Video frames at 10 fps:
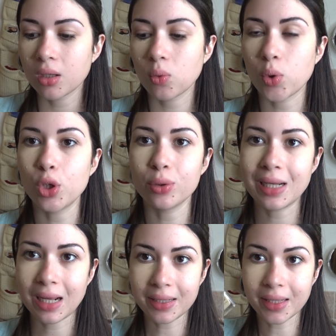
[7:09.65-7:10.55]
quello
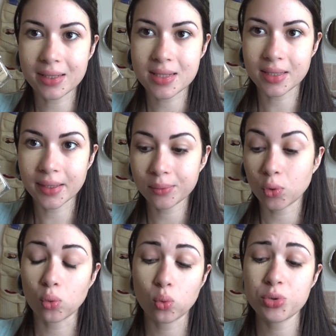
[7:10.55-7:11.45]
della NYX
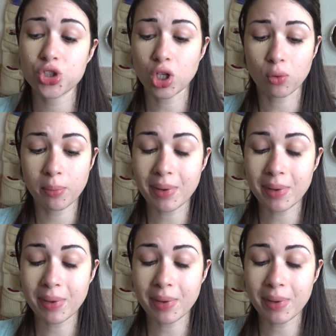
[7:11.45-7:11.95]
con cui mi ci trovo